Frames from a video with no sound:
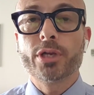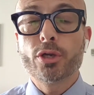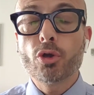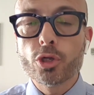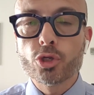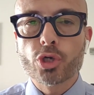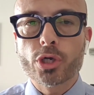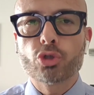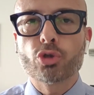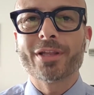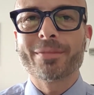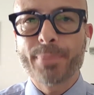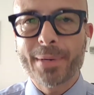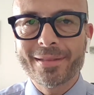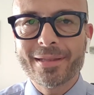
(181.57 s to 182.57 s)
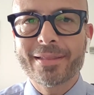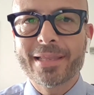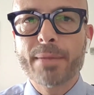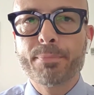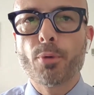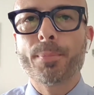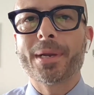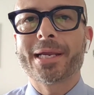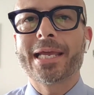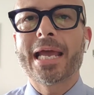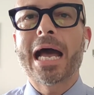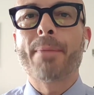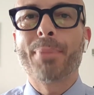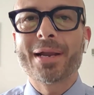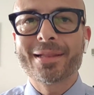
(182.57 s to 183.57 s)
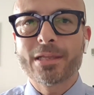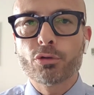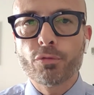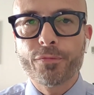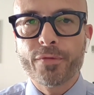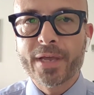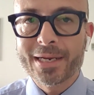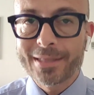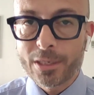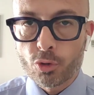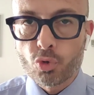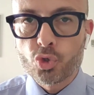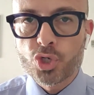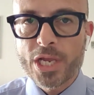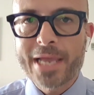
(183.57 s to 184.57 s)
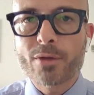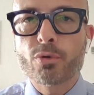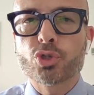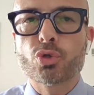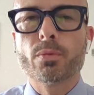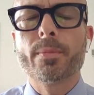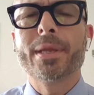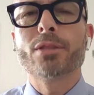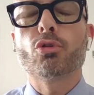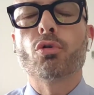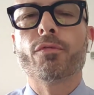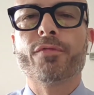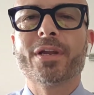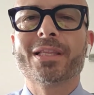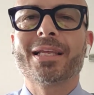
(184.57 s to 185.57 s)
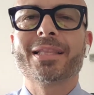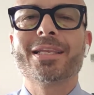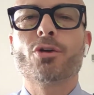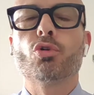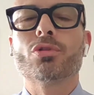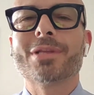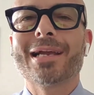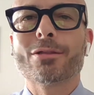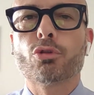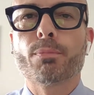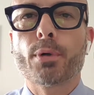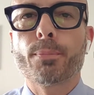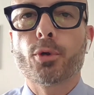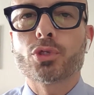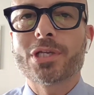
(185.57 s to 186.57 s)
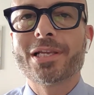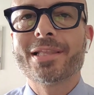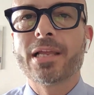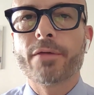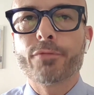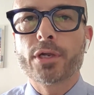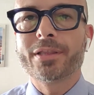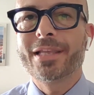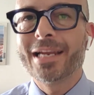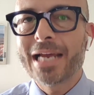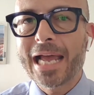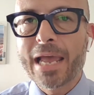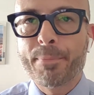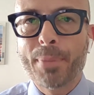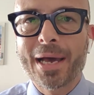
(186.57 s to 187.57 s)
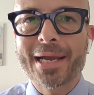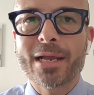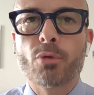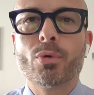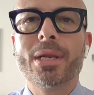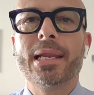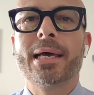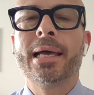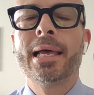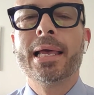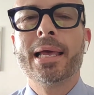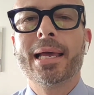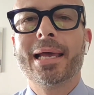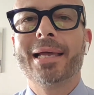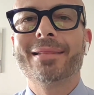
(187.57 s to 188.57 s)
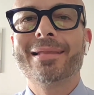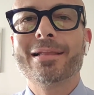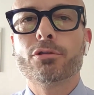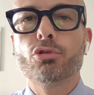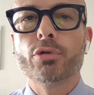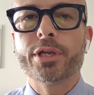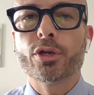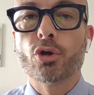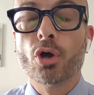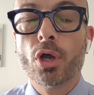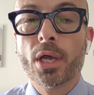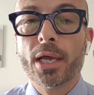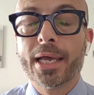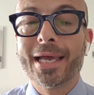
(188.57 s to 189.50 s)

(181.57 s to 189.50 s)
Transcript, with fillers: Torino. Il giocatore prende tempo perché a parità d'offerta, così è in questo momento, l'offerta di contratto proposta dalla Fiorentina è pari a quella eh, del Torino.